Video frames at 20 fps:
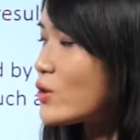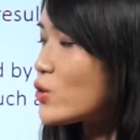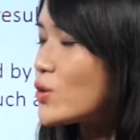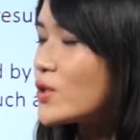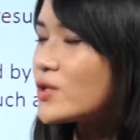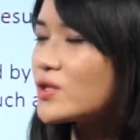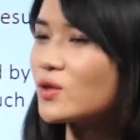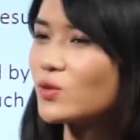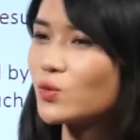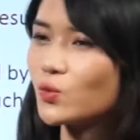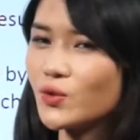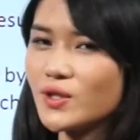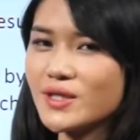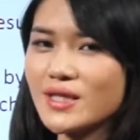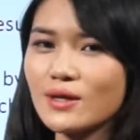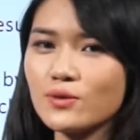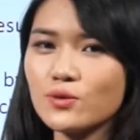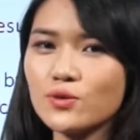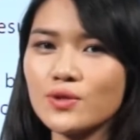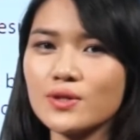再顺着读一
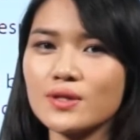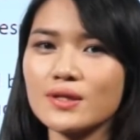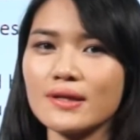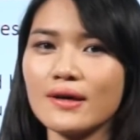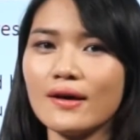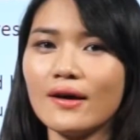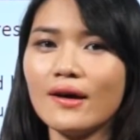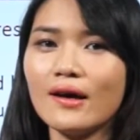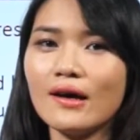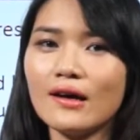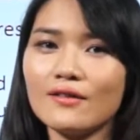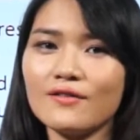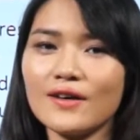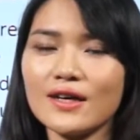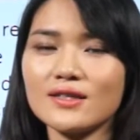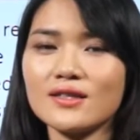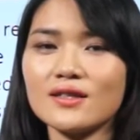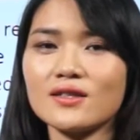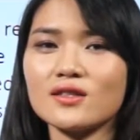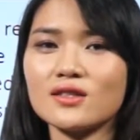下句子，
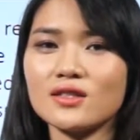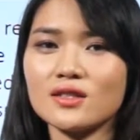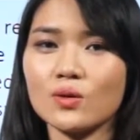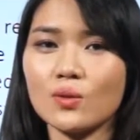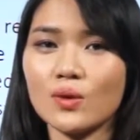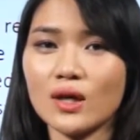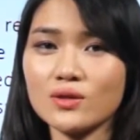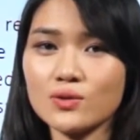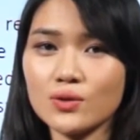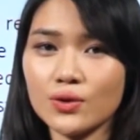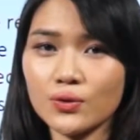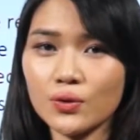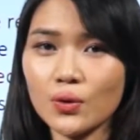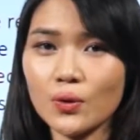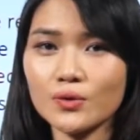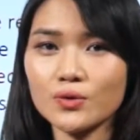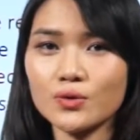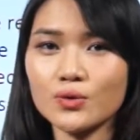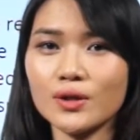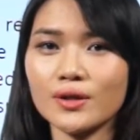发现是完全
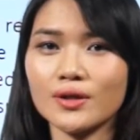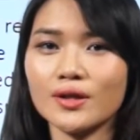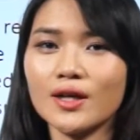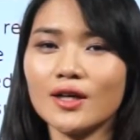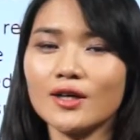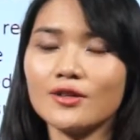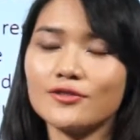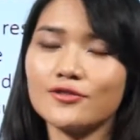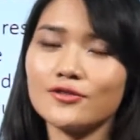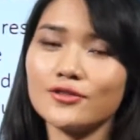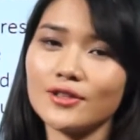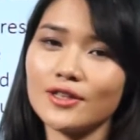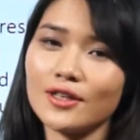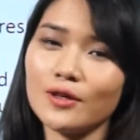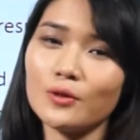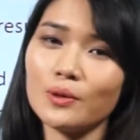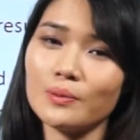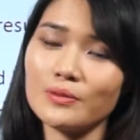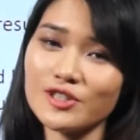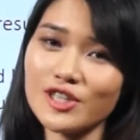通顺、符
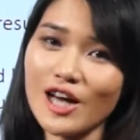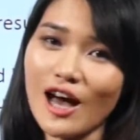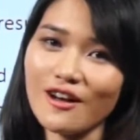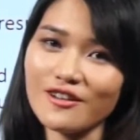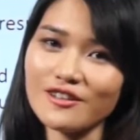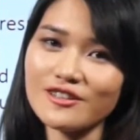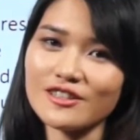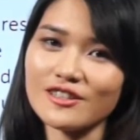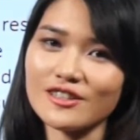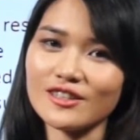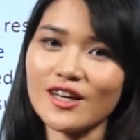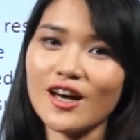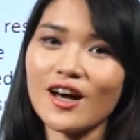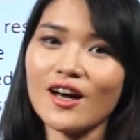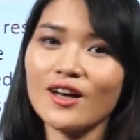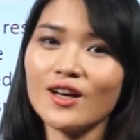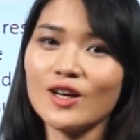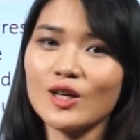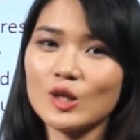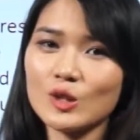合我们常识
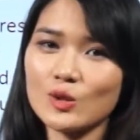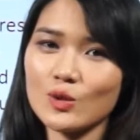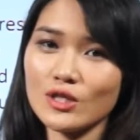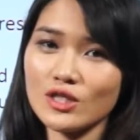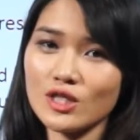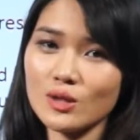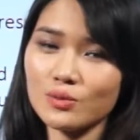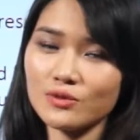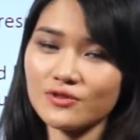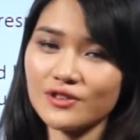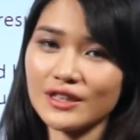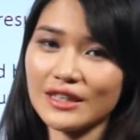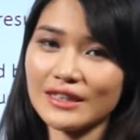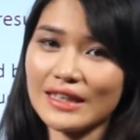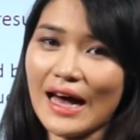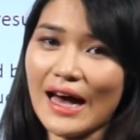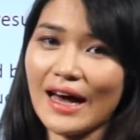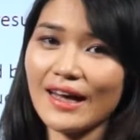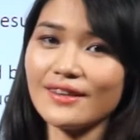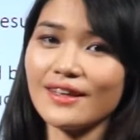的，所以这部分的
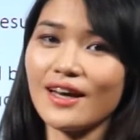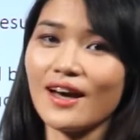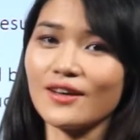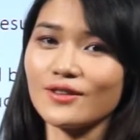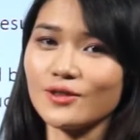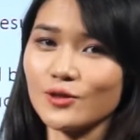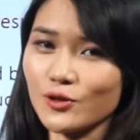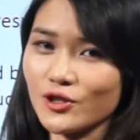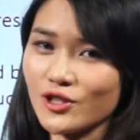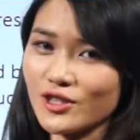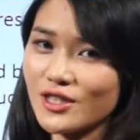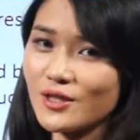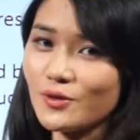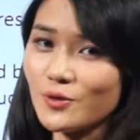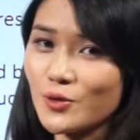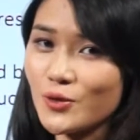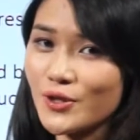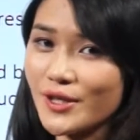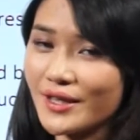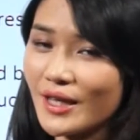答案呢就是
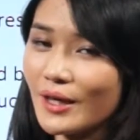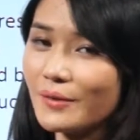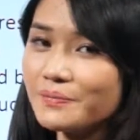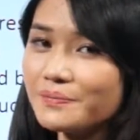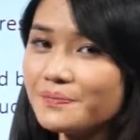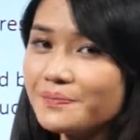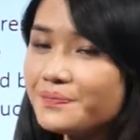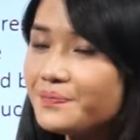正确的。